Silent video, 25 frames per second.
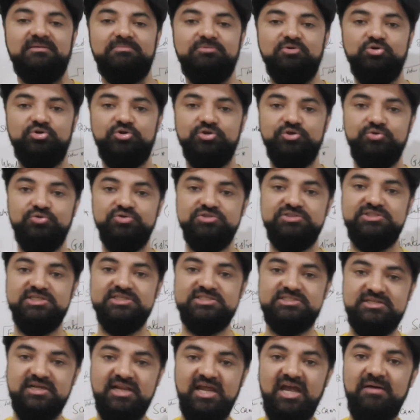थम रूल टू यू
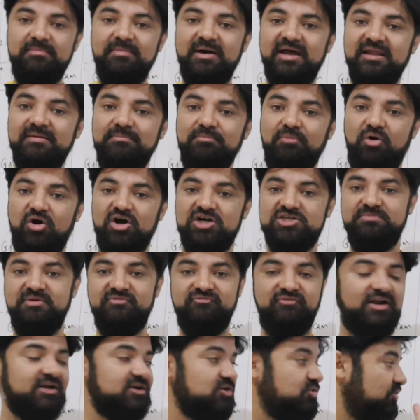जिसने हमारे मॉक्स में
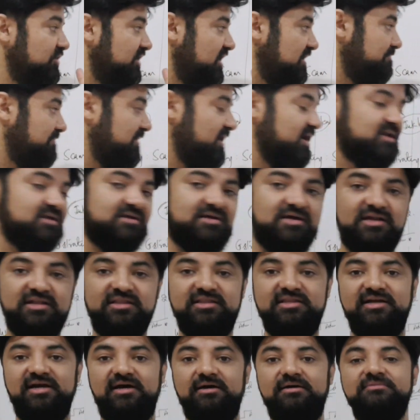120 पार कर
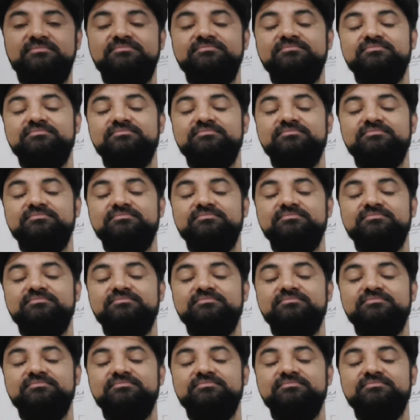दिया